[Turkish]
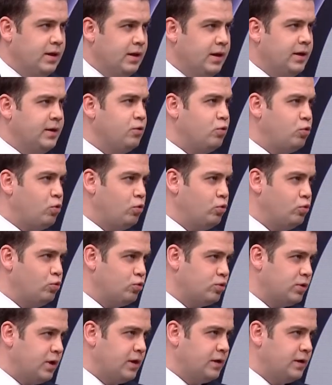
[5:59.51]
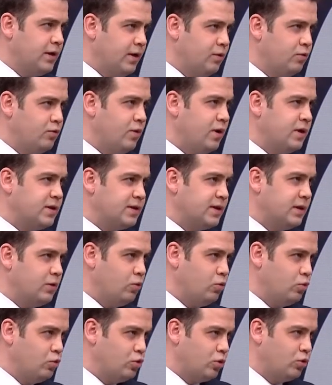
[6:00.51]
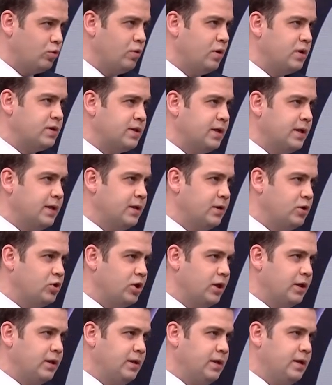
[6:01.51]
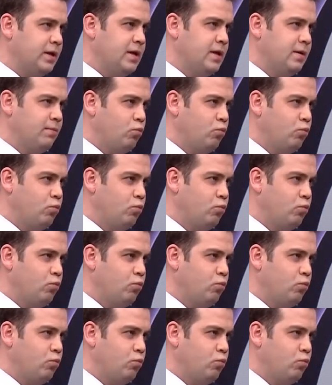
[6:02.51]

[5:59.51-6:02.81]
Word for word: elini kolunu sallayan üniversiteli olacak, üniversiteye girecekti.